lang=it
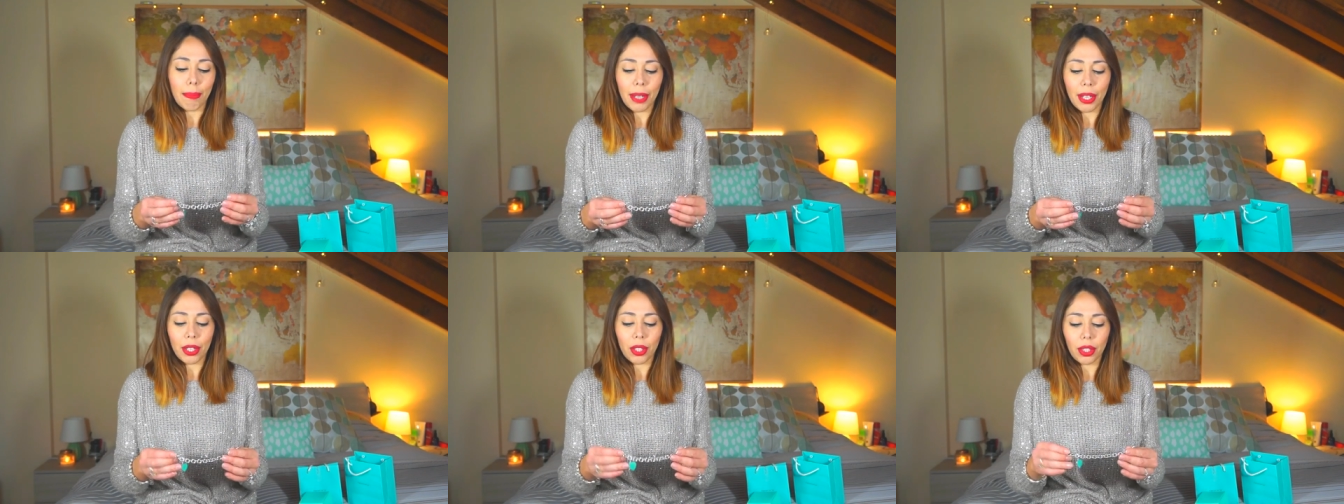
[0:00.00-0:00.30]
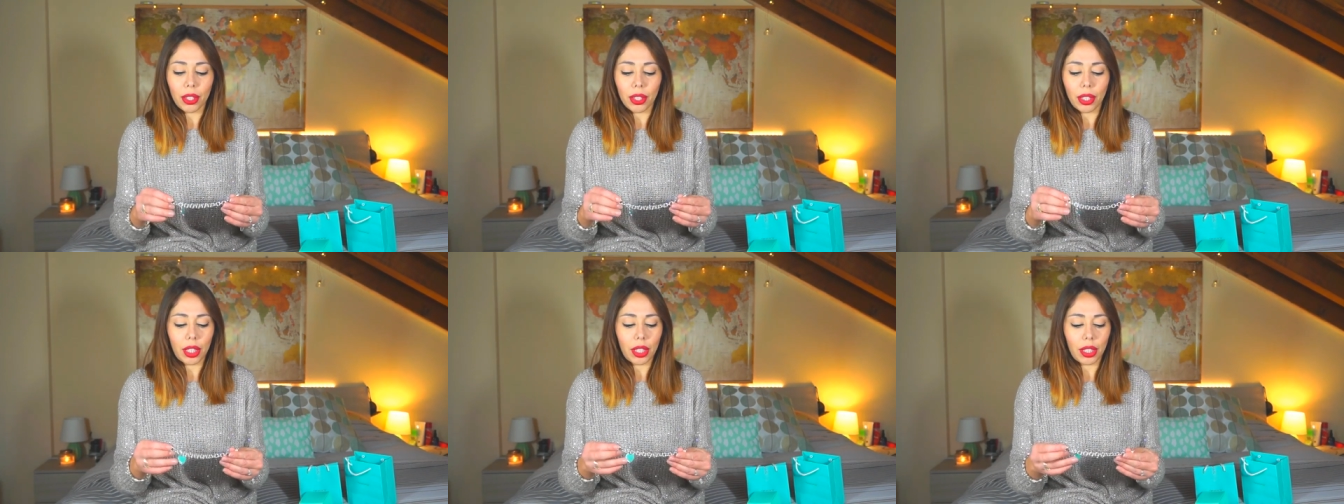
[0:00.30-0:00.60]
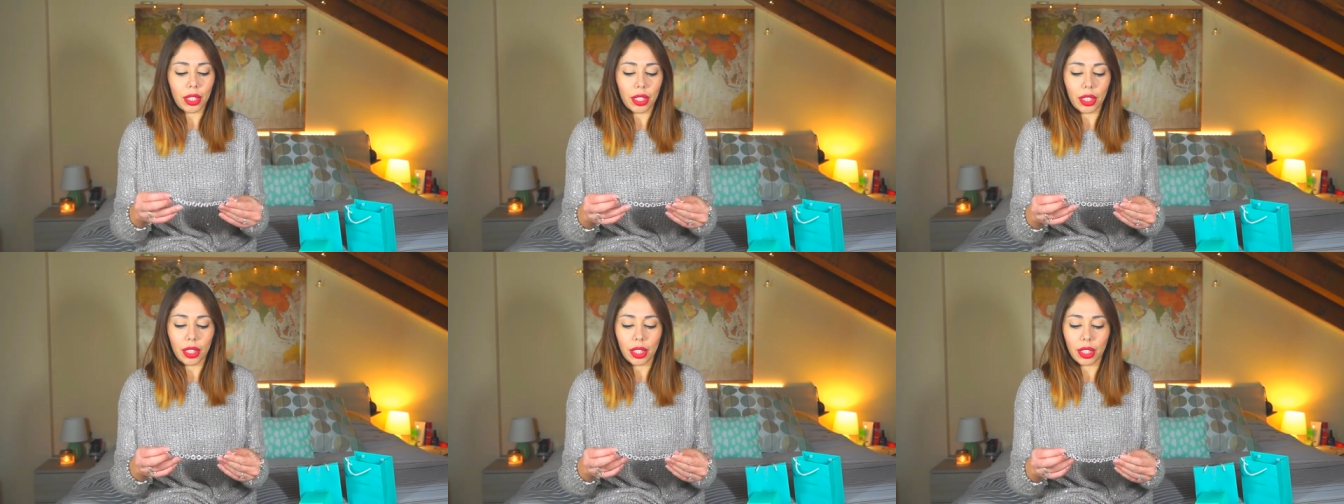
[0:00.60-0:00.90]
però
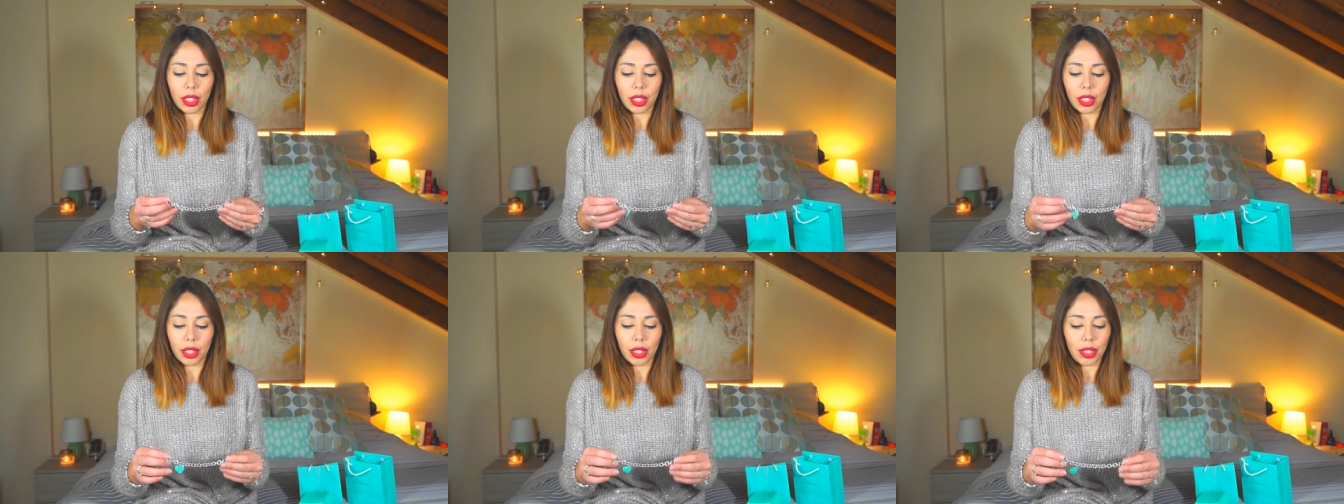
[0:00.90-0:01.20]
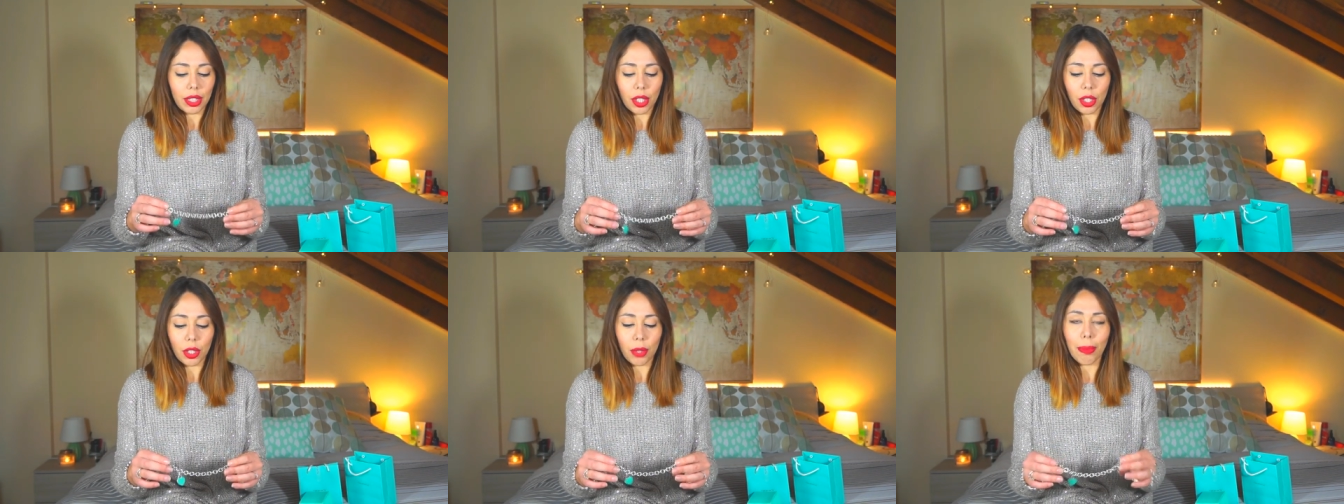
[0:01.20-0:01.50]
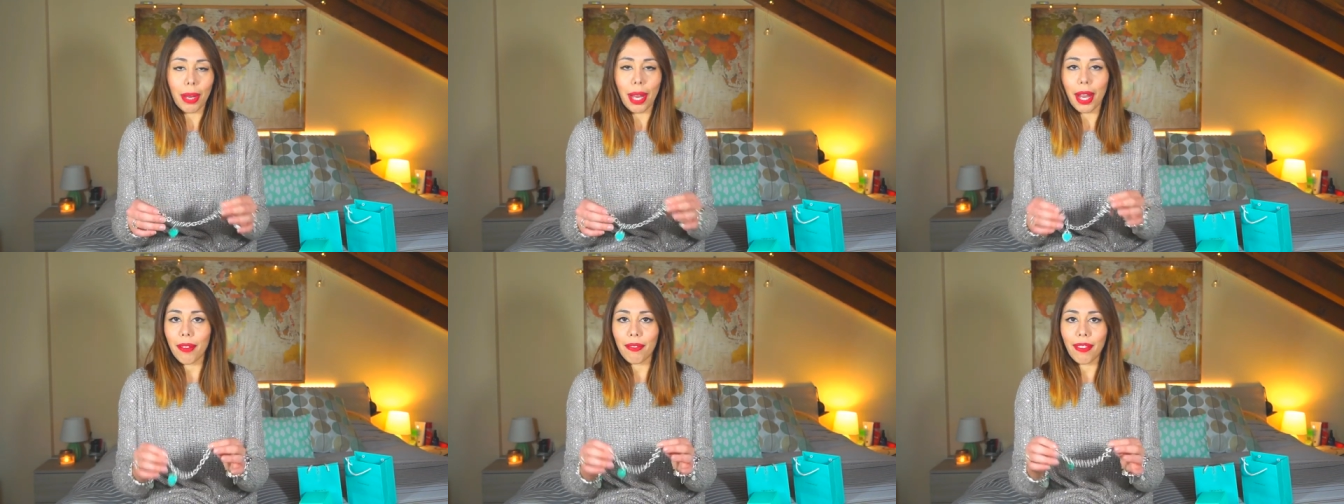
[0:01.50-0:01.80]
eh,
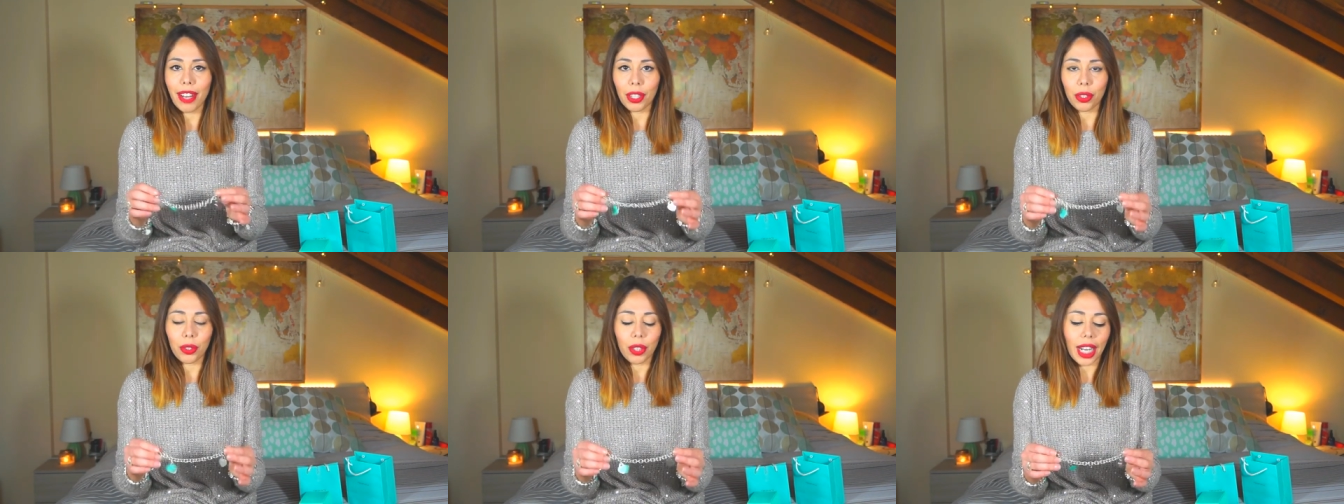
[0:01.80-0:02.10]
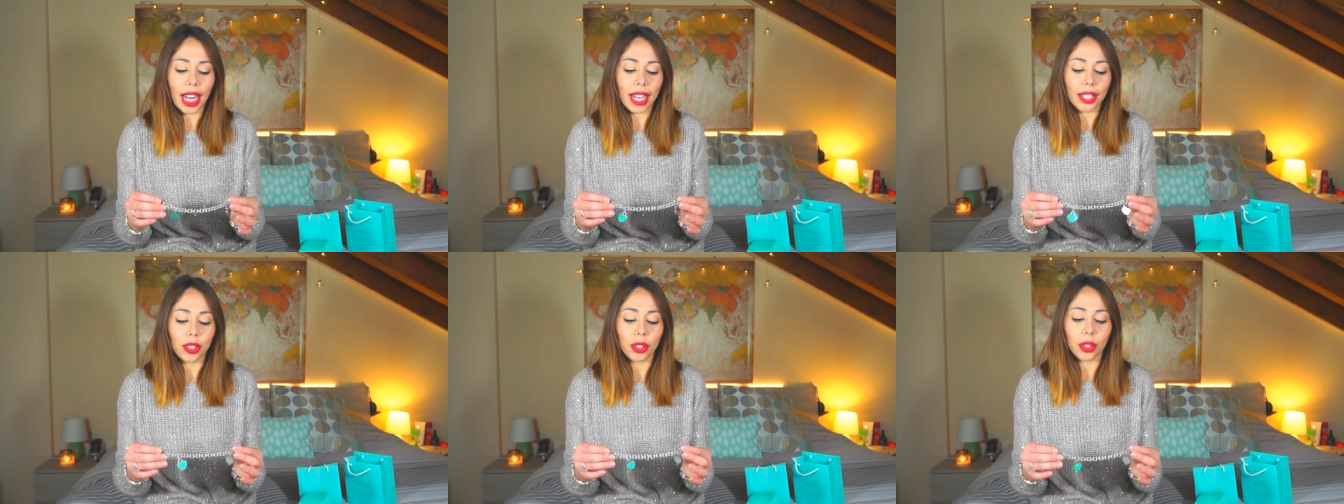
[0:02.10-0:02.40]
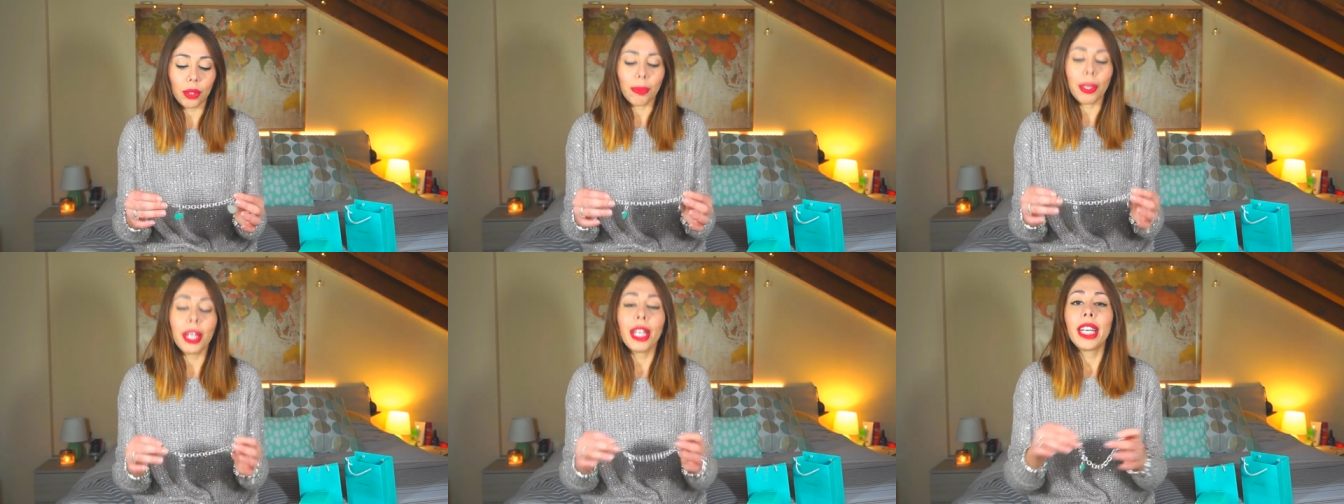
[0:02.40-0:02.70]
insomma vado
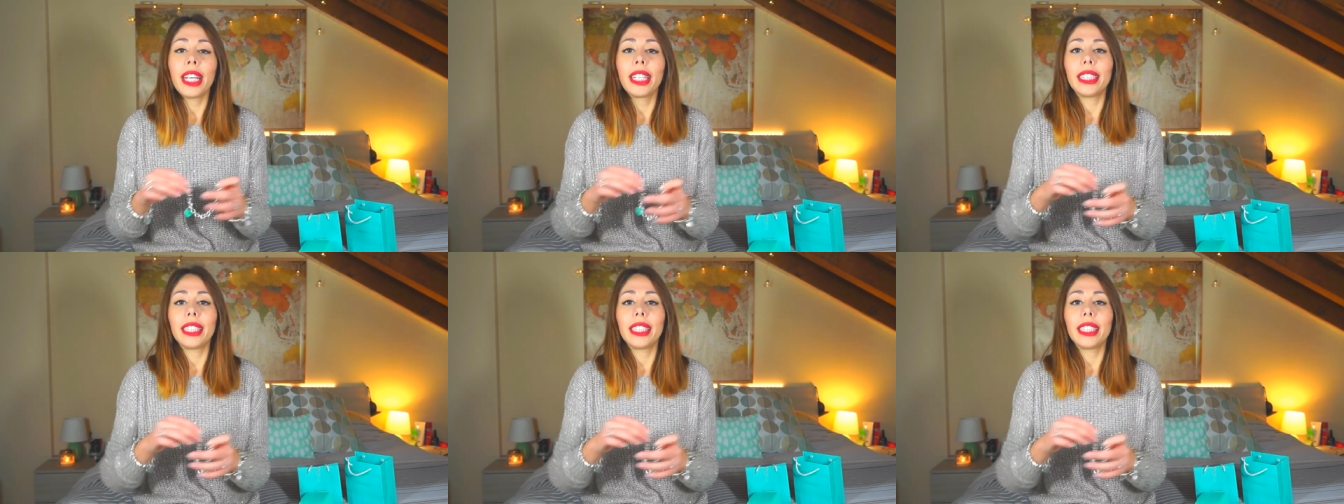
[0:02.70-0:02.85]
random.